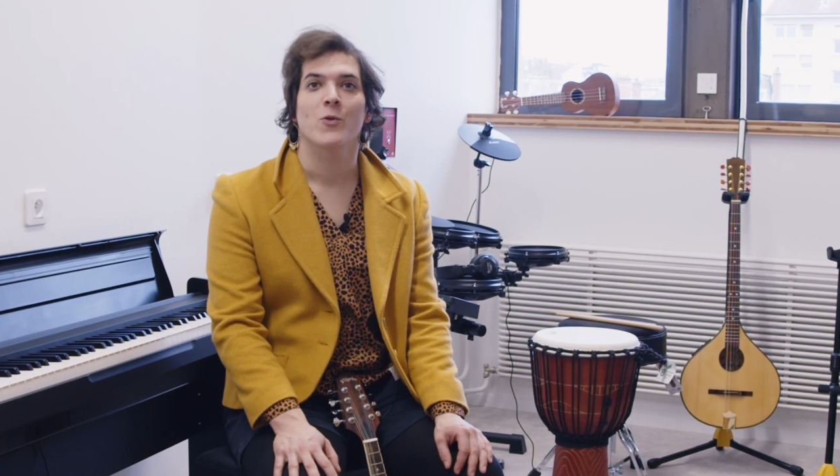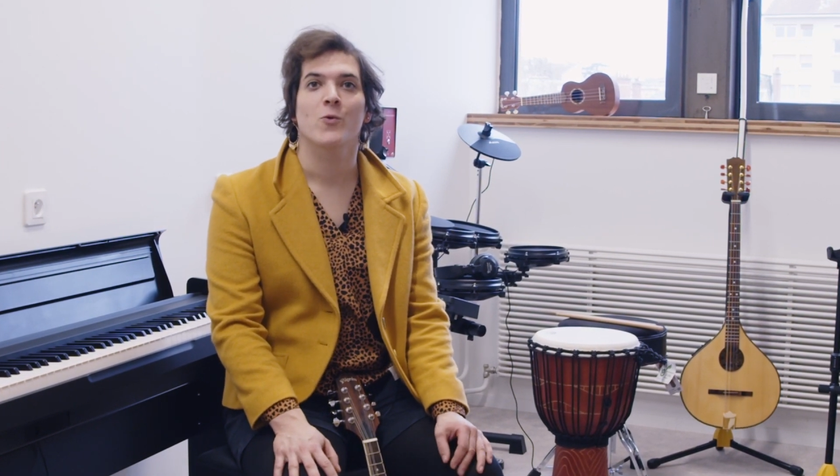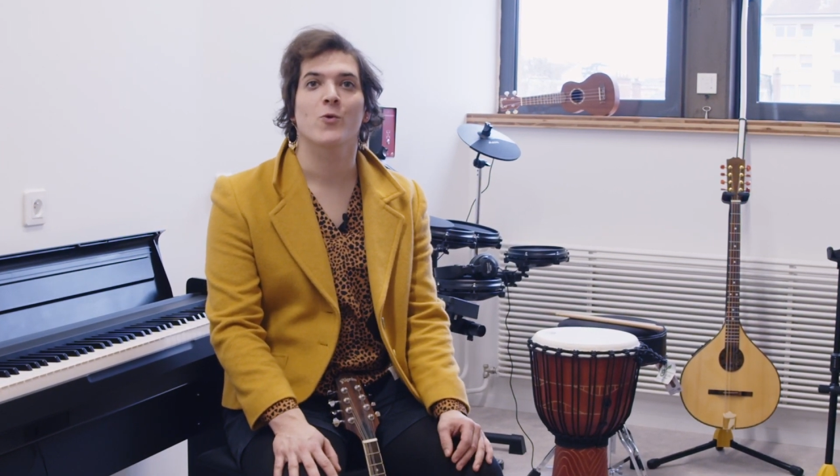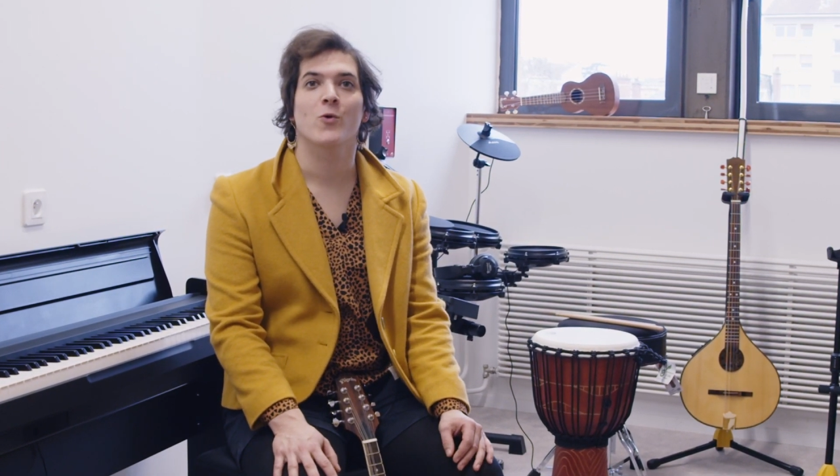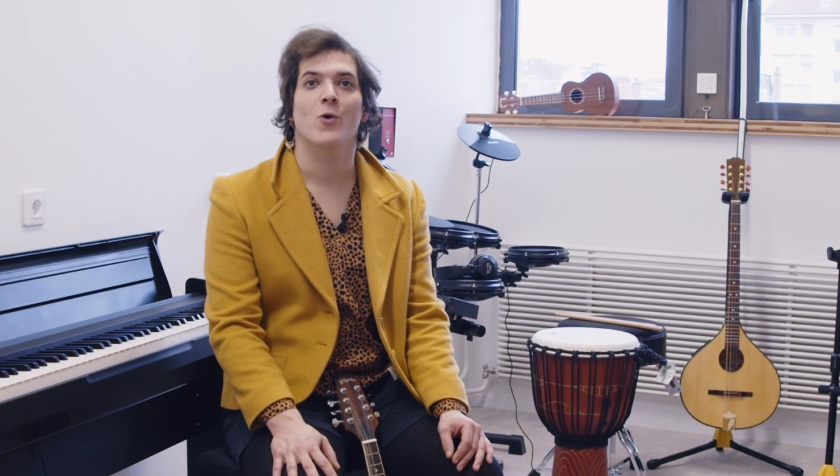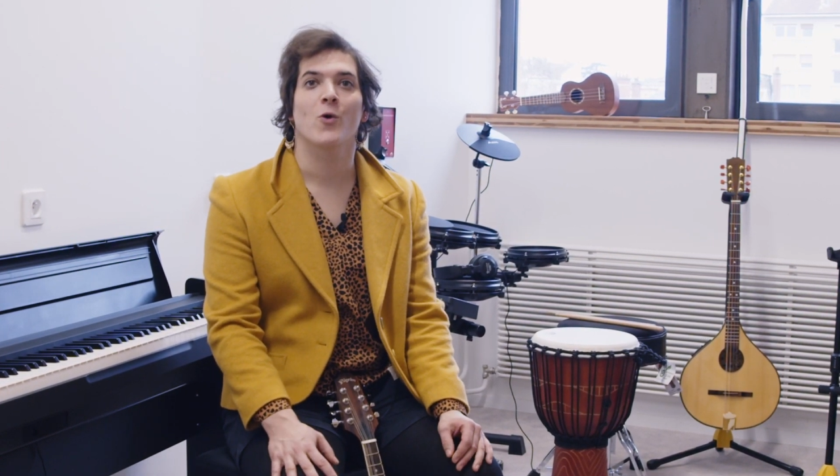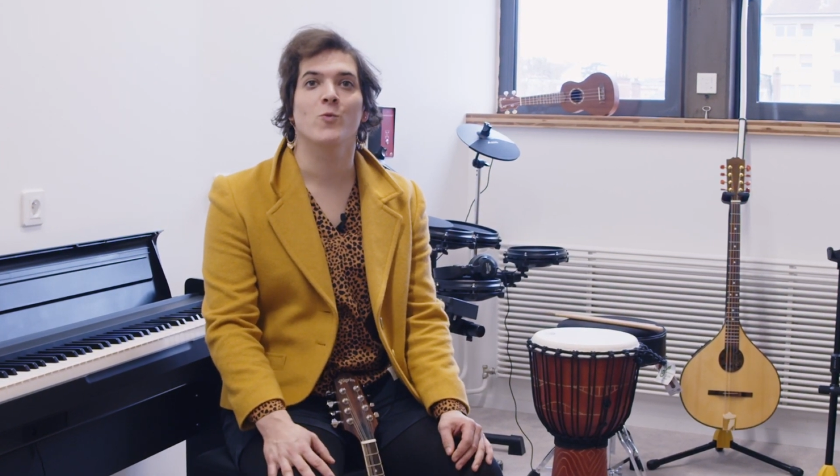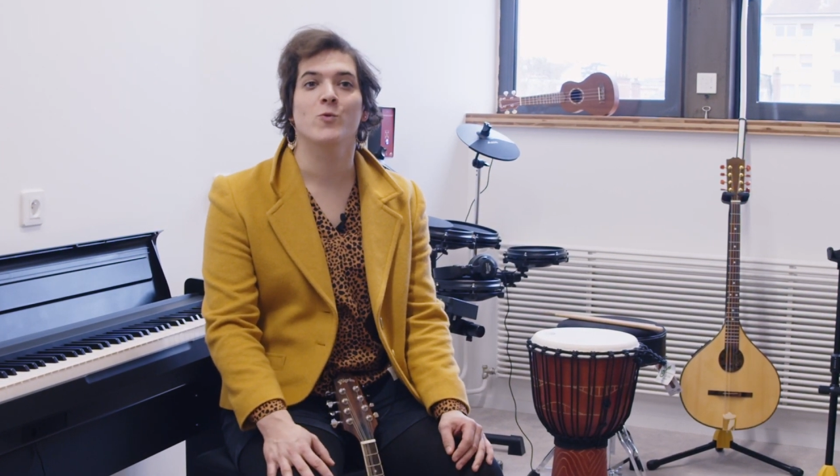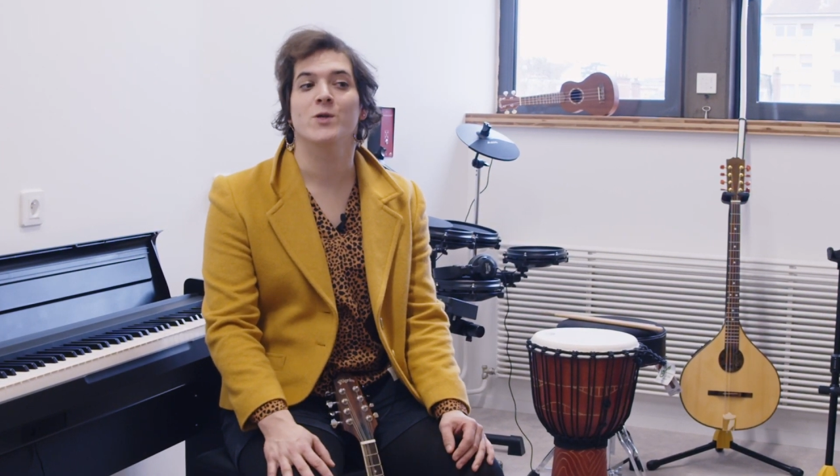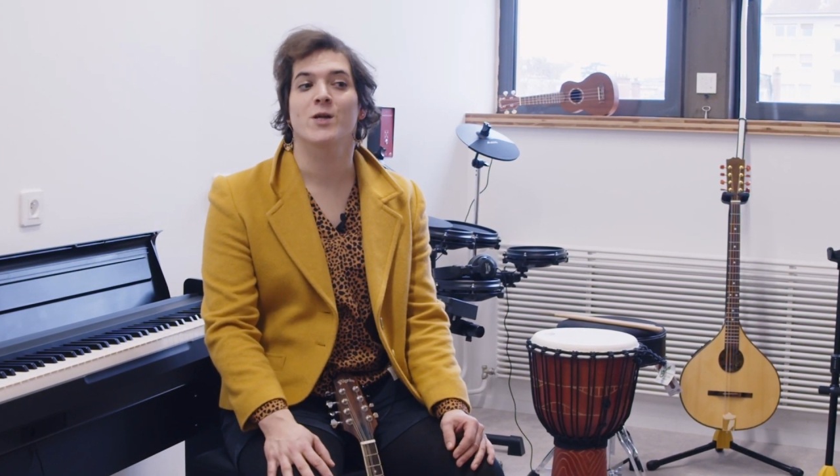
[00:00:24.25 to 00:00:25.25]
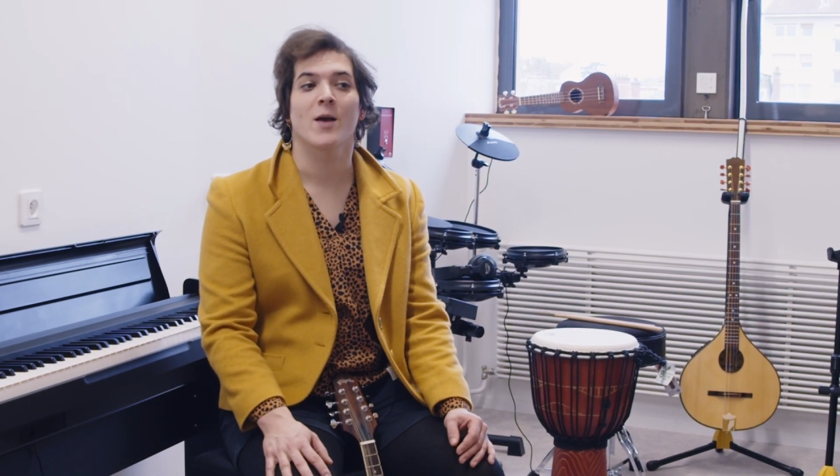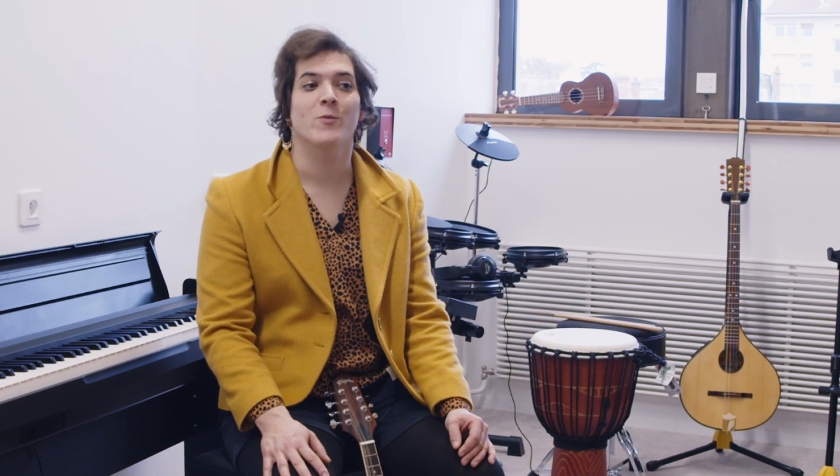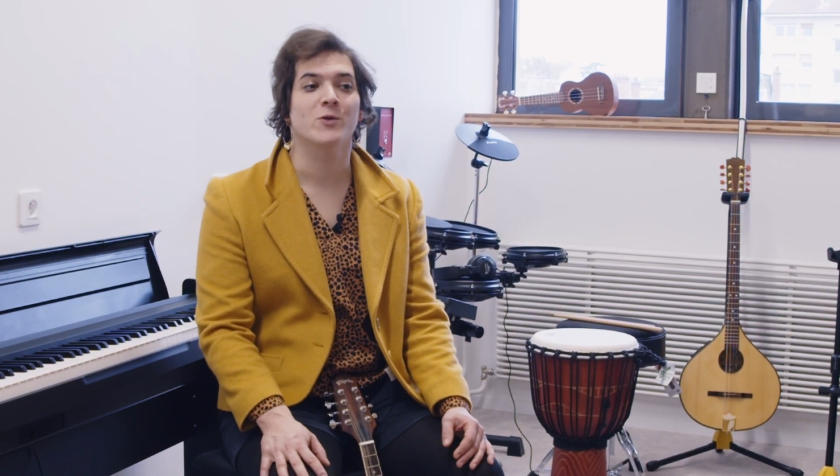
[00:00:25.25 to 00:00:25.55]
Donc le Music Lab,